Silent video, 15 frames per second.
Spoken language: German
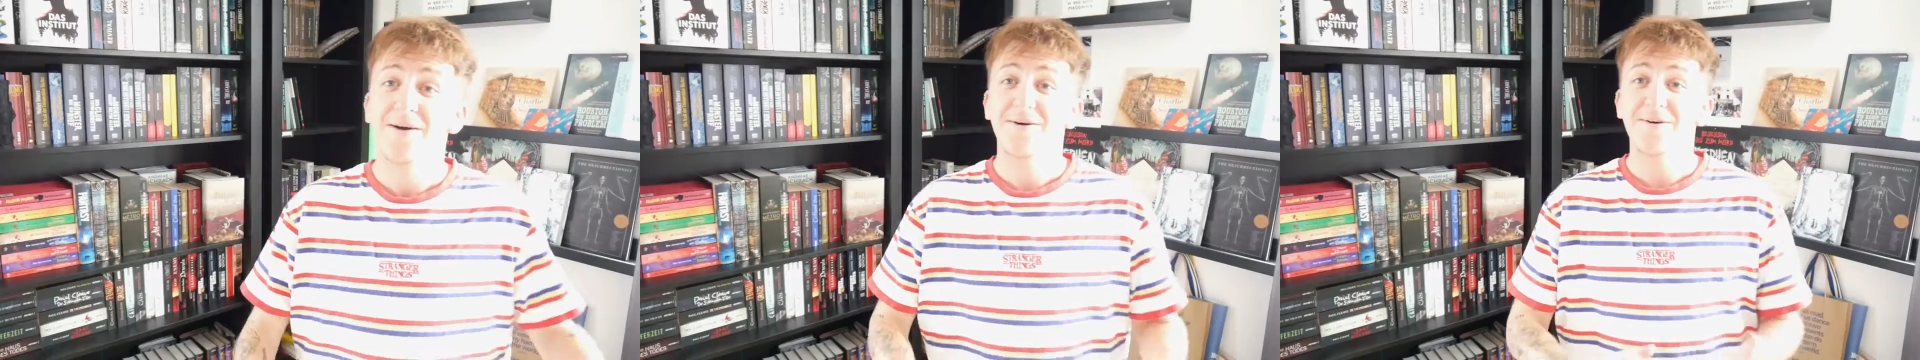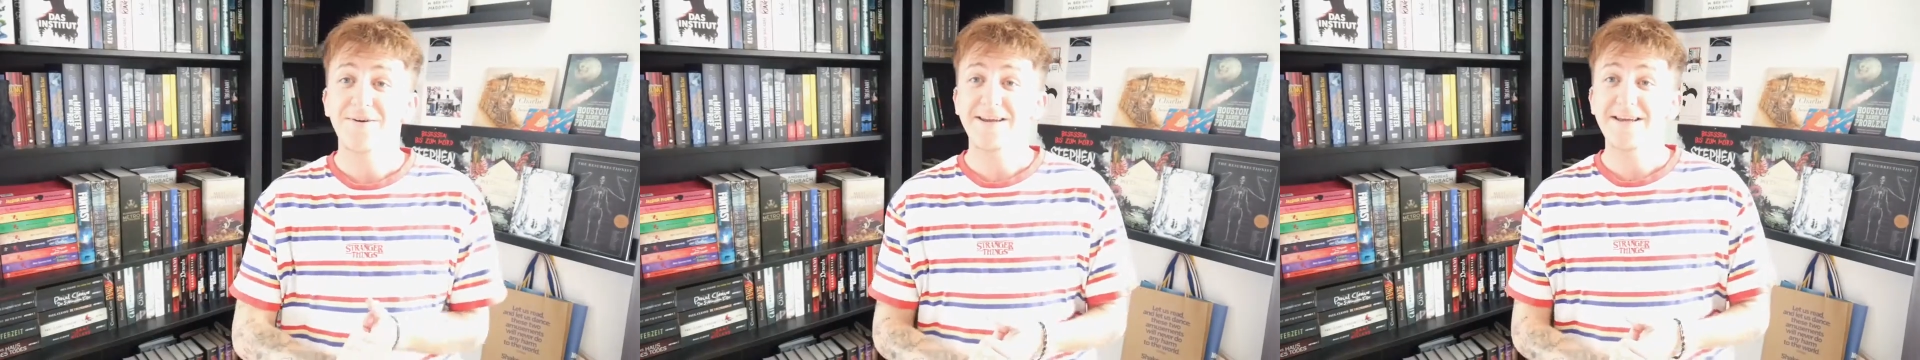
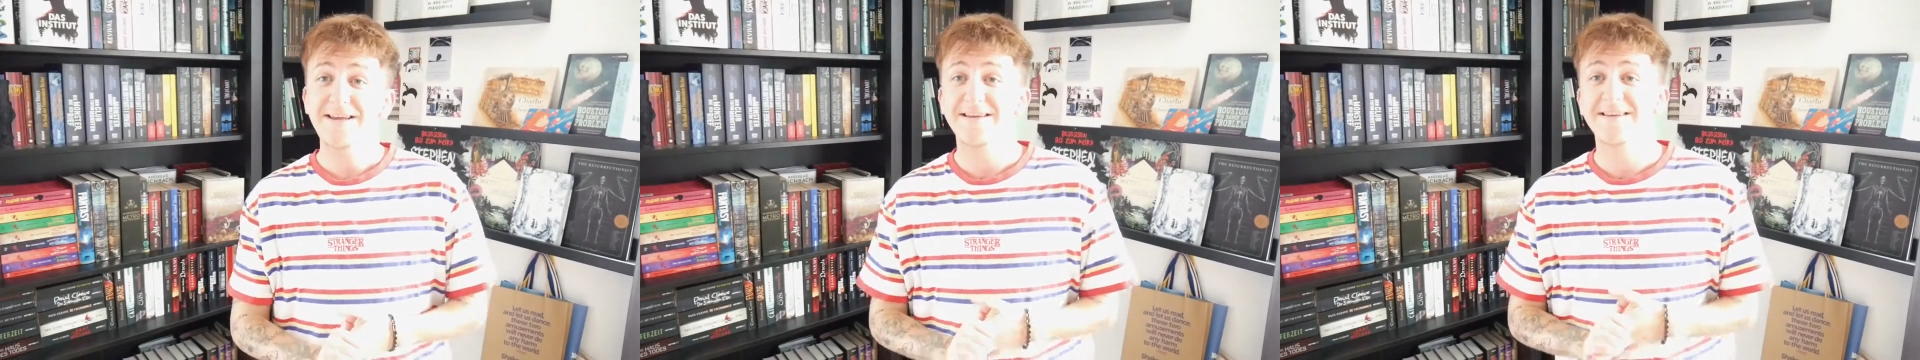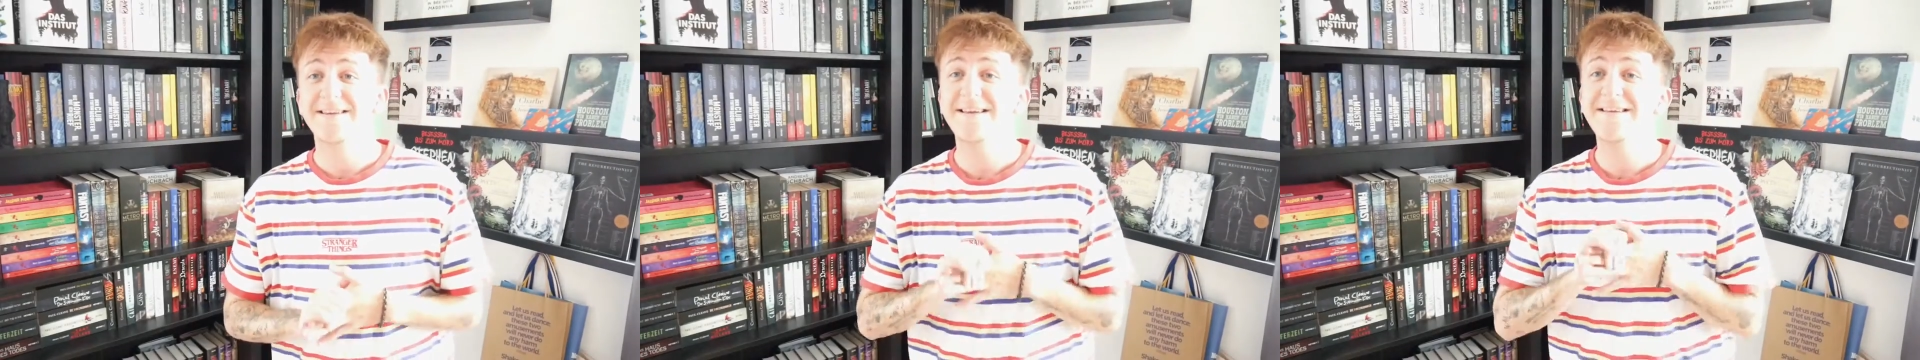
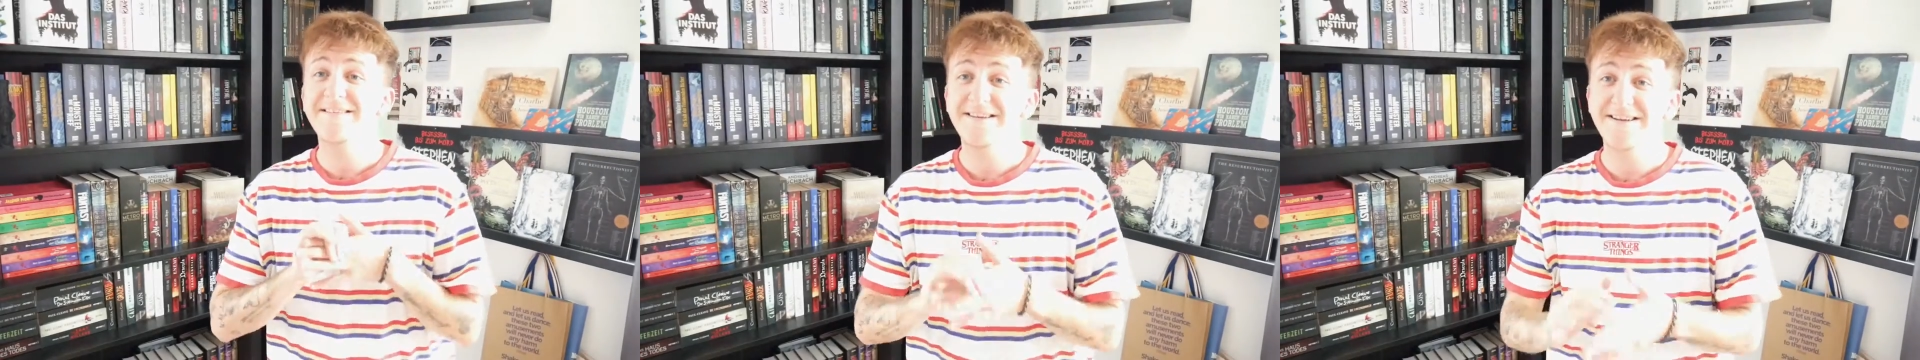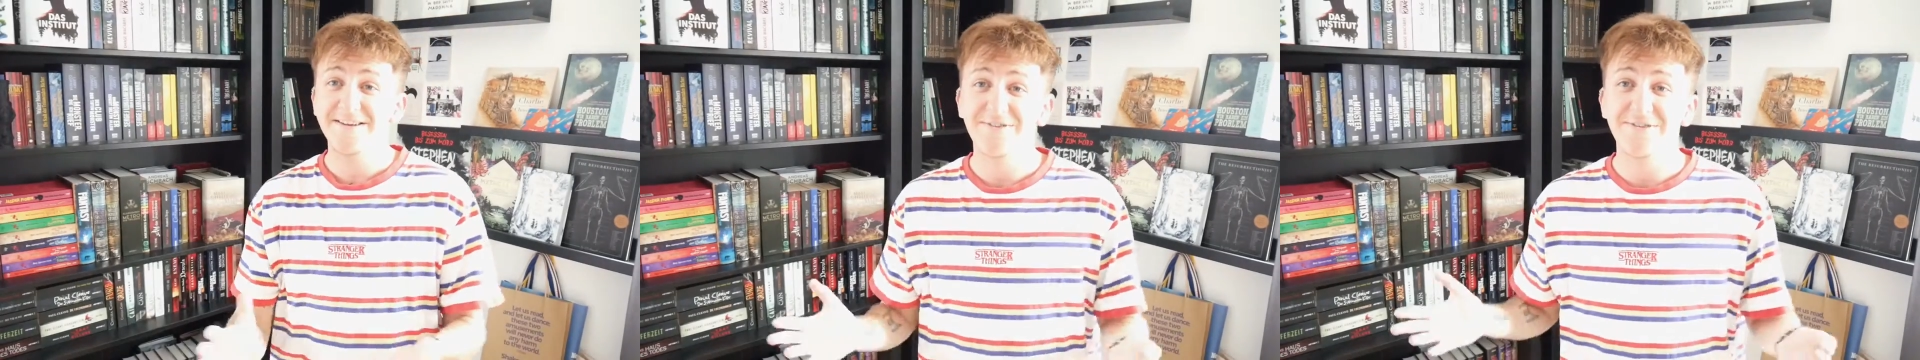Okay, das
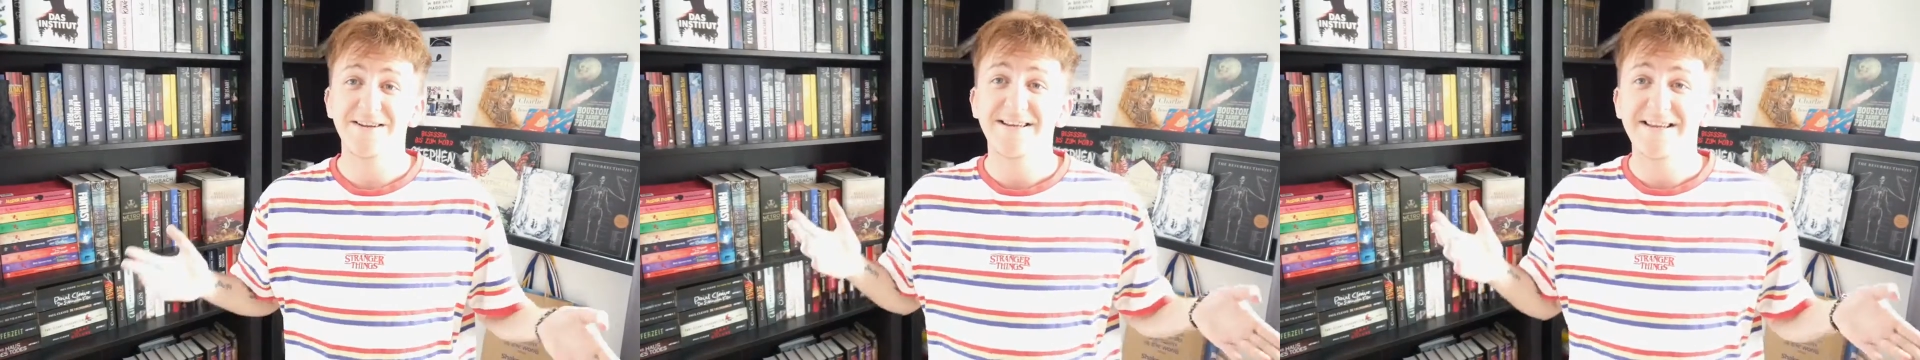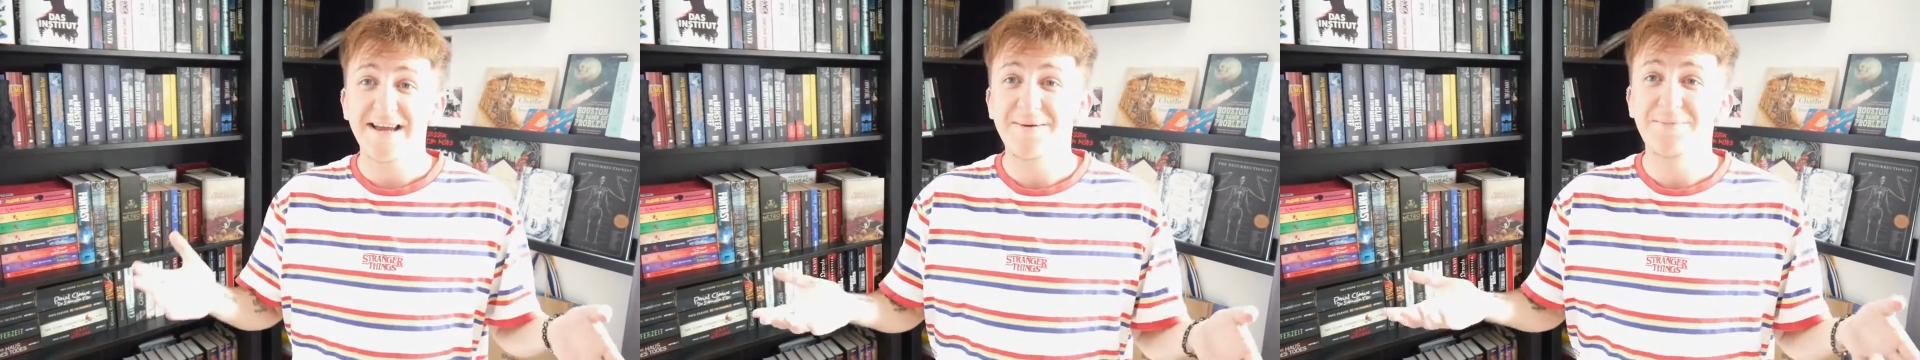sind also
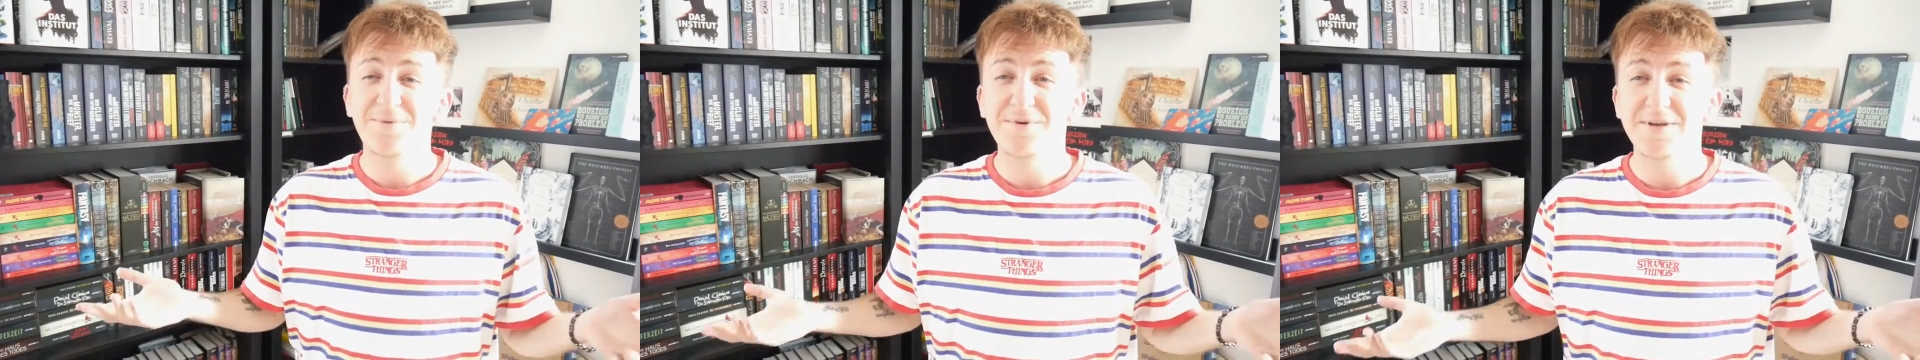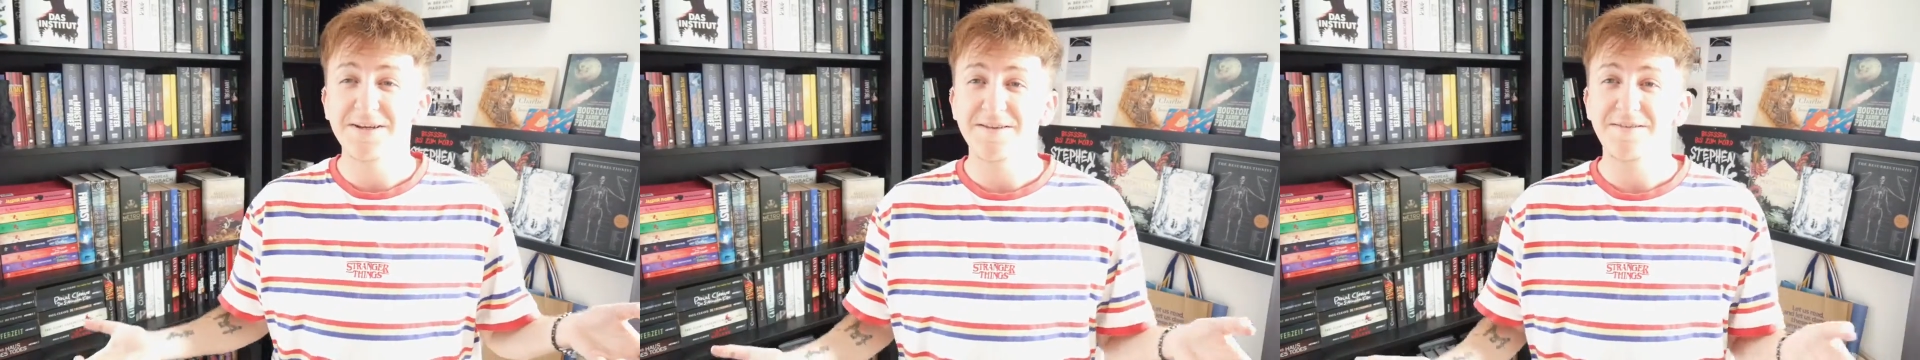die drei
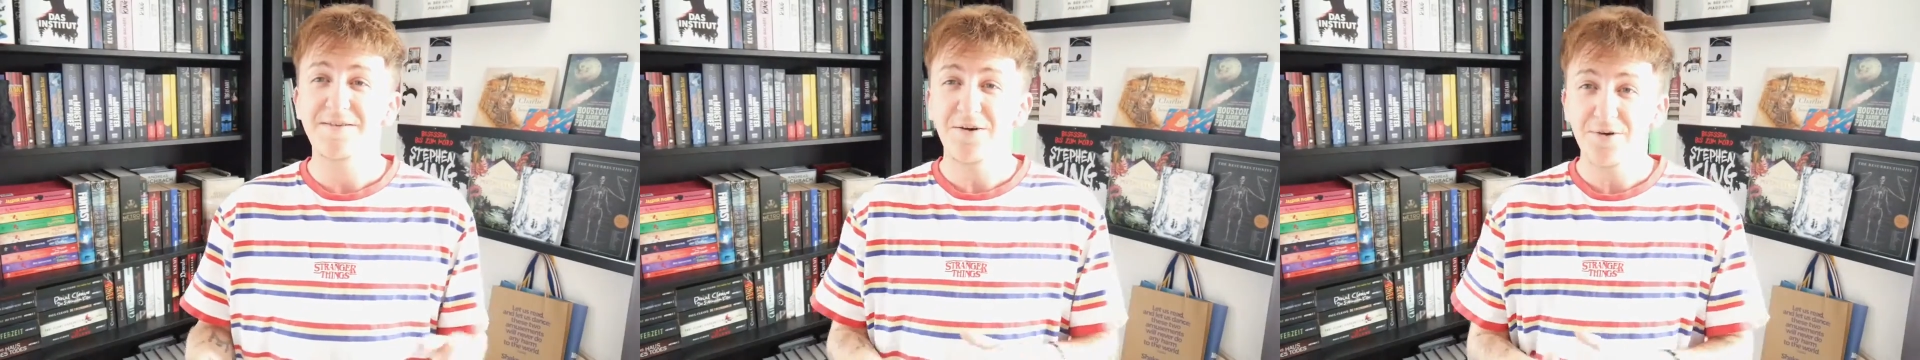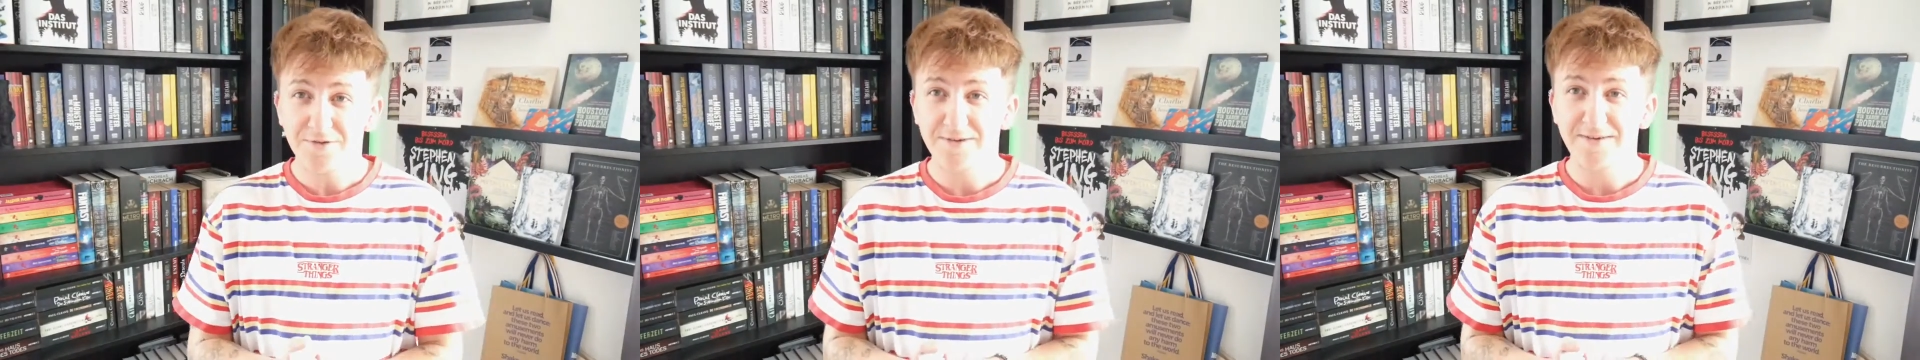Bücher, die sie
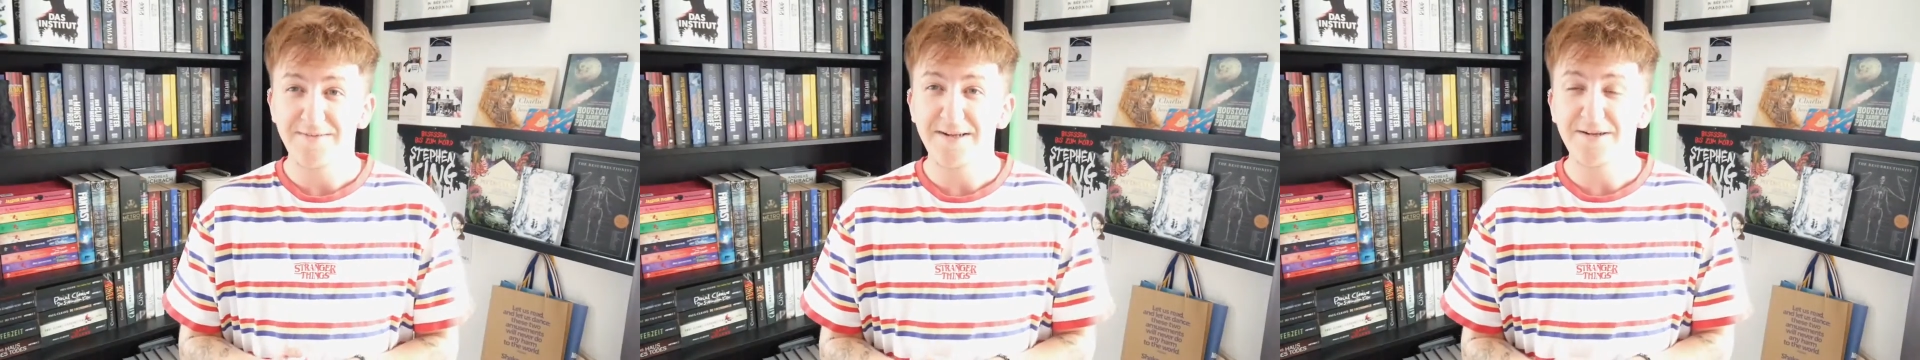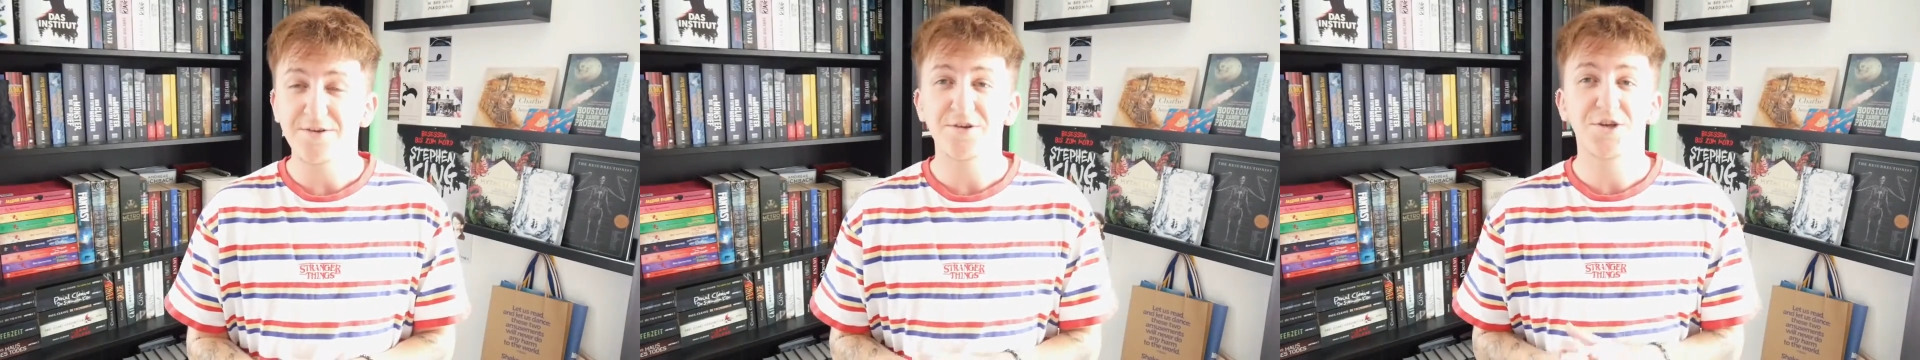
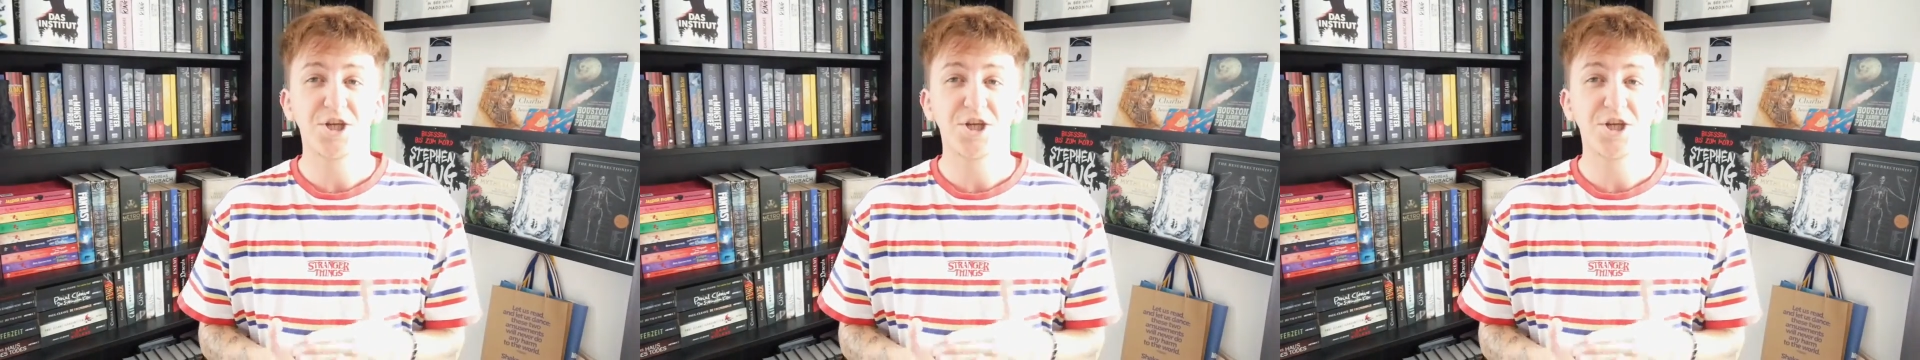ausgewählt hat.